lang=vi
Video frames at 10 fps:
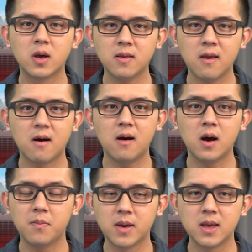lớn nhỏ
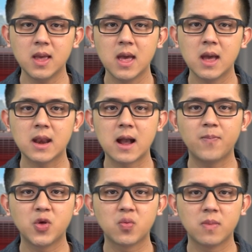ở Mỹ
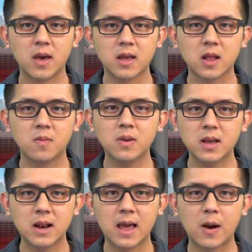đang dùng hệ thống
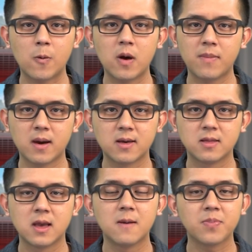liên lạc qua màn
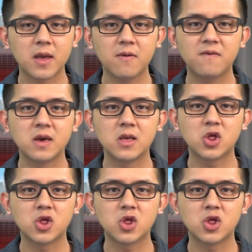hình thay vì